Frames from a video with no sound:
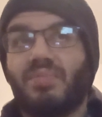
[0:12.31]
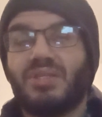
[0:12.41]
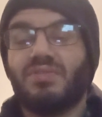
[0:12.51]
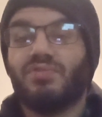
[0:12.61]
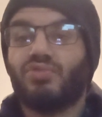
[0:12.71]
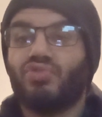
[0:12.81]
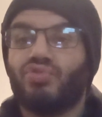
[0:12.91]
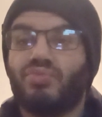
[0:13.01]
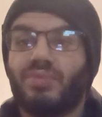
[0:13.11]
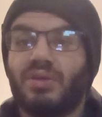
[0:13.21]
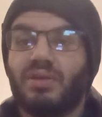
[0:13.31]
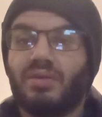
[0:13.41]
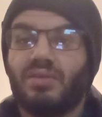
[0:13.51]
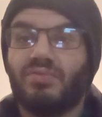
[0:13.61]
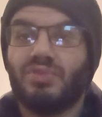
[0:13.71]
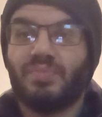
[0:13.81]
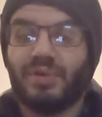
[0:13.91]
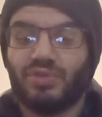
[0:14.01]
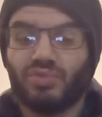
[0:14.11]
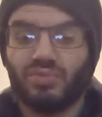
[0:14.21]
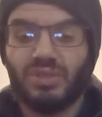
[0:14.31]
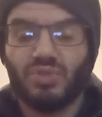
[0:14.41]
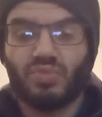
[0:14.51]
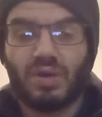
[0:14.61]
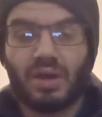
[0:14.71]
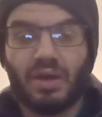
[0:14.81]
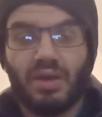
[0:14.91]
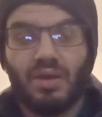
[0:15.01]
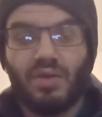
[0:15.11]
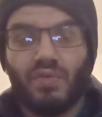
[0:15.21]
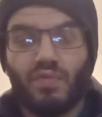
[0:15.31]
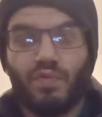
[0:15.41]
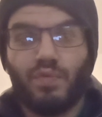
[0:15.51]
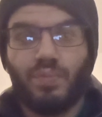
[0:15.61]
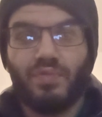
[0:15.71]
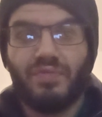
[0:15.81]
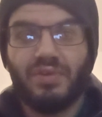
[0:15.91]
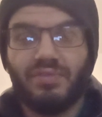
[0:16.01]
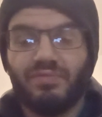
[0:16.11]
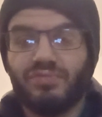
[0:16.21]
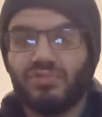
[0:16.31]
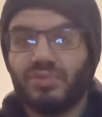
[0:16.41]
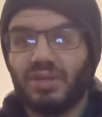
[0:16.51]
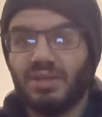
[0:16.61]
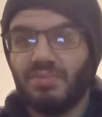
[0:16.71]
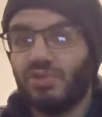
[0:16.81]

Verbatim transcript: passer votre chemin et vous n'êtes pas curieux de l'histoire, vous pouvez vous en aller.